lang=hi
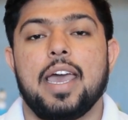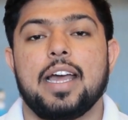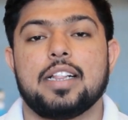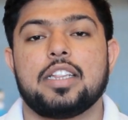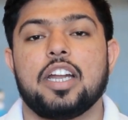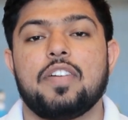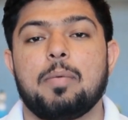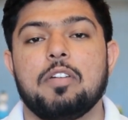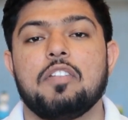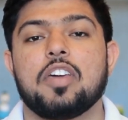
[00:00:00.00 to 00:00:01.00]
हेल्थ एंड
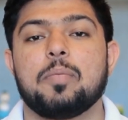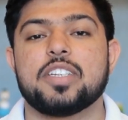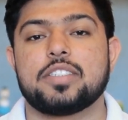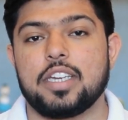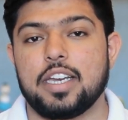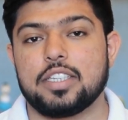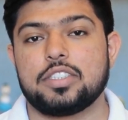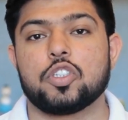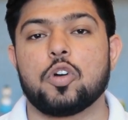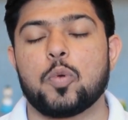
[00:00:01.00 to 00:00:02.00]
फैमिली वेलफेयर मिनिस्ट्री ने इस
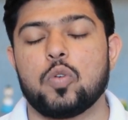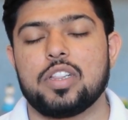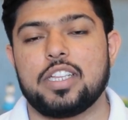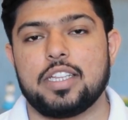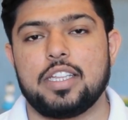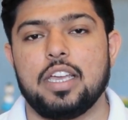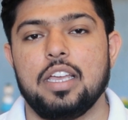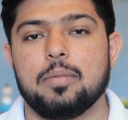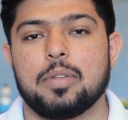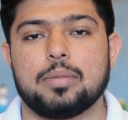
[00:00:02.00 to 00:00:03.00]
चीज़ को अप्रूवल दे दिया
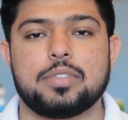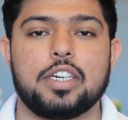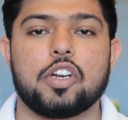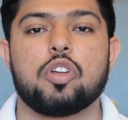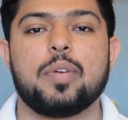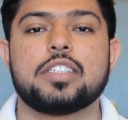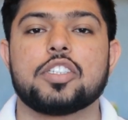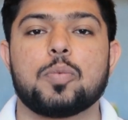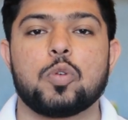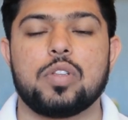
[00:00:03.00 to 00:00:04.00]
है मतलब सेंट्रल गवर्नमेंट इस
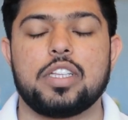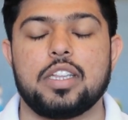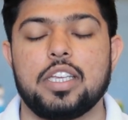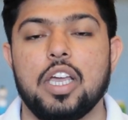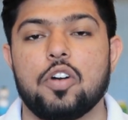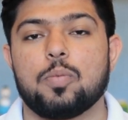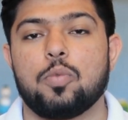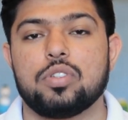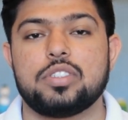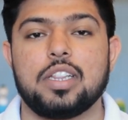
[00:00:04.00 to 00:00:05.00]
चीज़ को अप्रूवल दे दिया है और
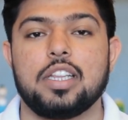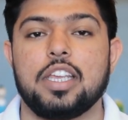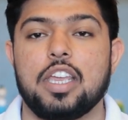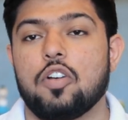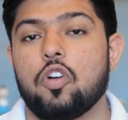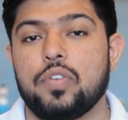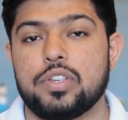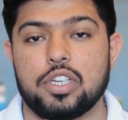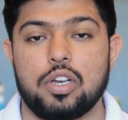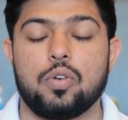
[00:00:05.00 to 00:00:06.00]
बहुत जल्द ये
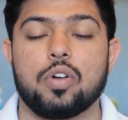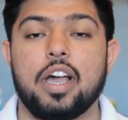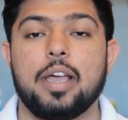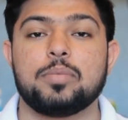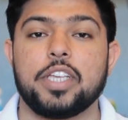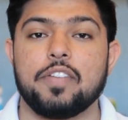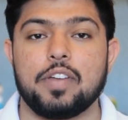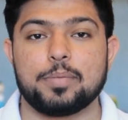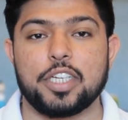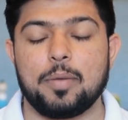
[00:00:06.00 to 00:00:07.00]
ऑफिशियल होगा एम की
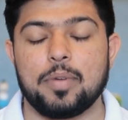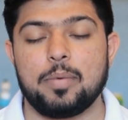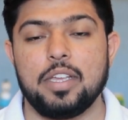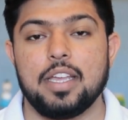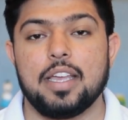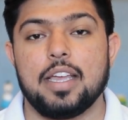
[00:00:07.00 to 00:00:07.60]
वेबसाइट पे भी